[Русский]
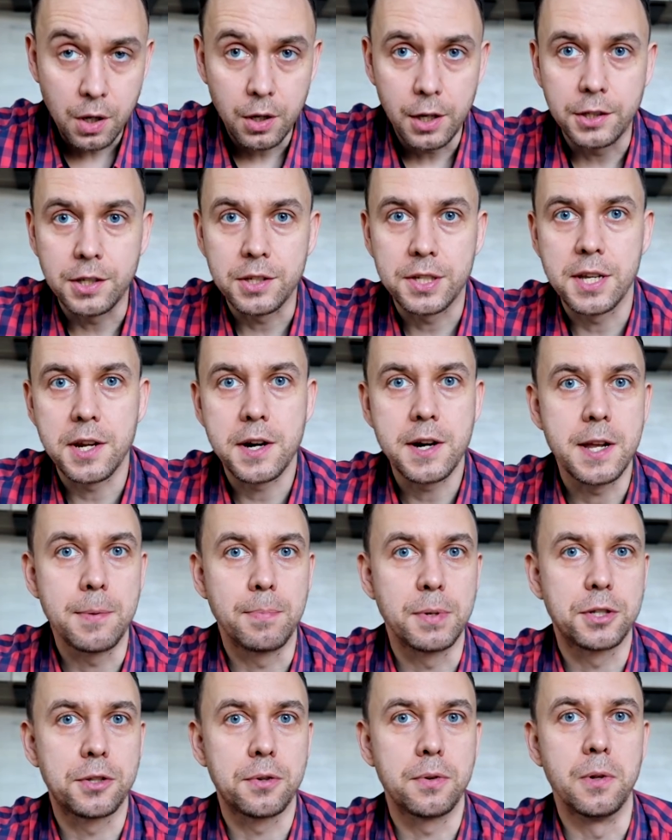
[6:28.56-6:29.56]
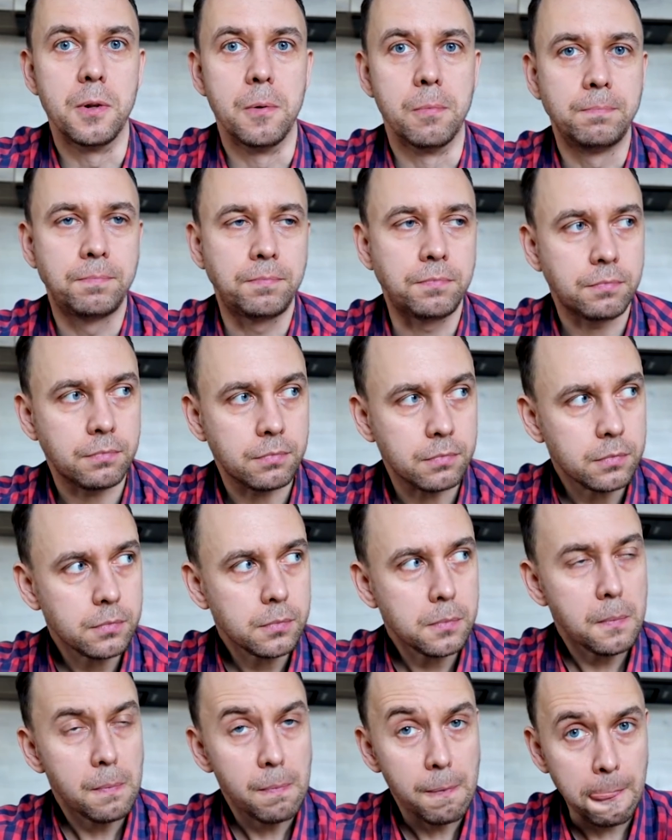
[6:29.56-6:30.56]
Это сарай я построил.
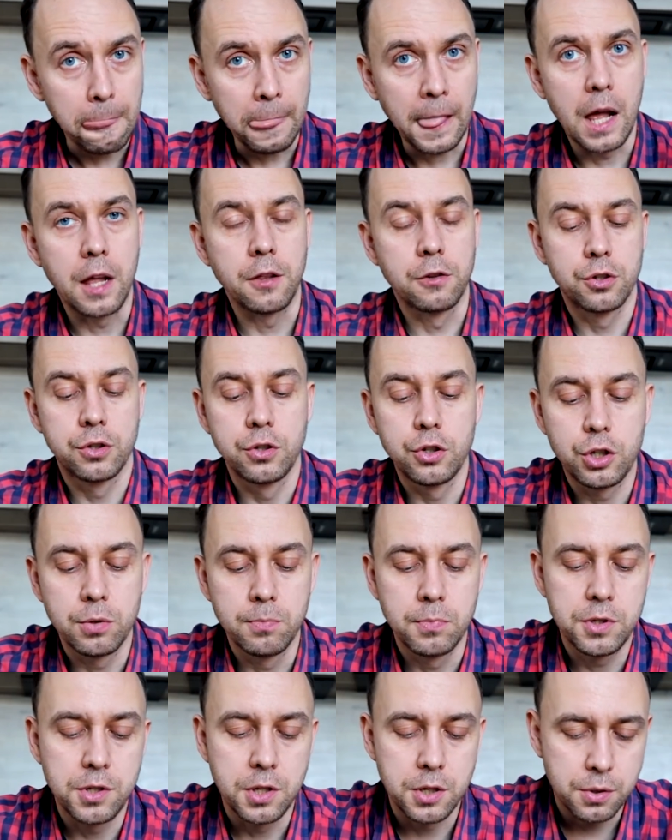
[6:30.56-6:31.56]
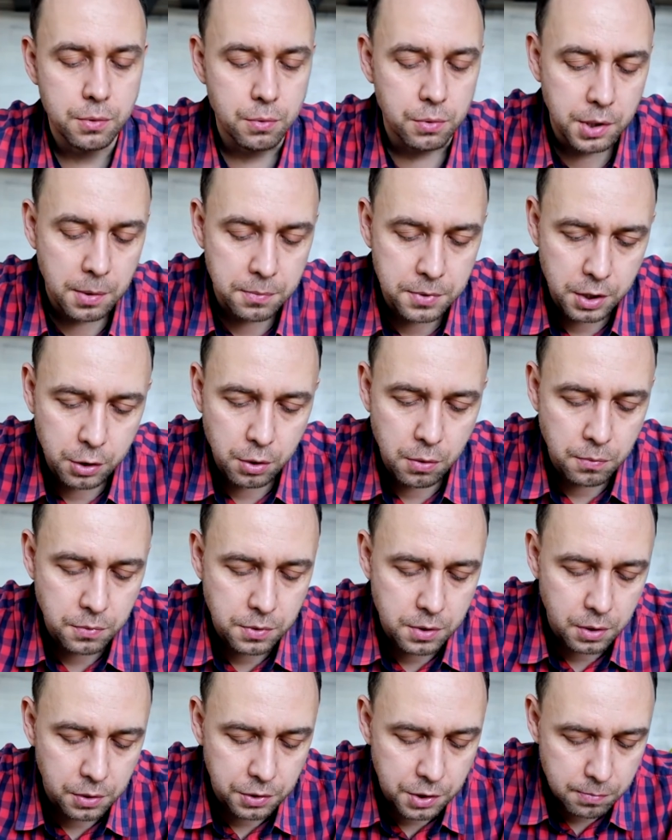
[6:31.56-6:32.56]
А нужно еще мастерскую там за домом
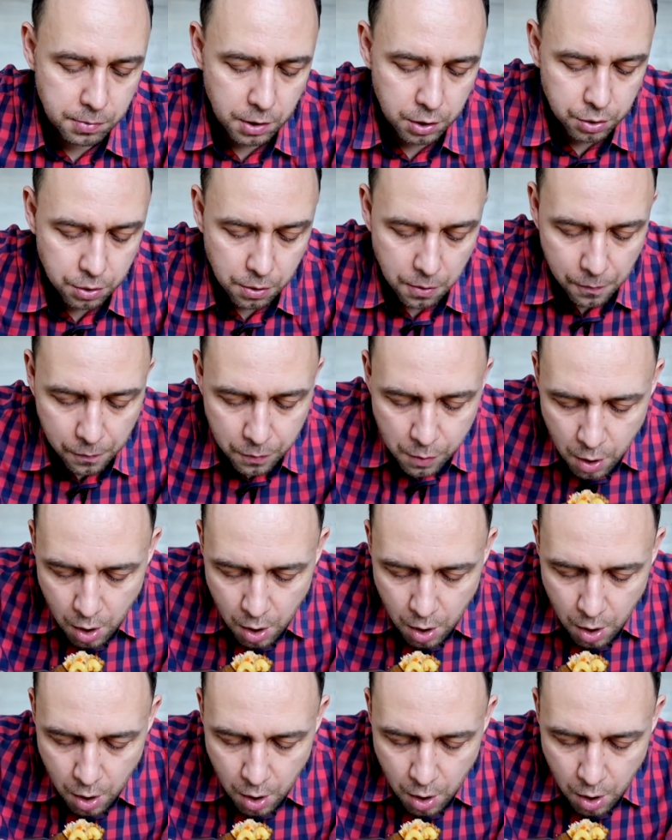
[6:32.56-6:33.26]
сделать небольшую.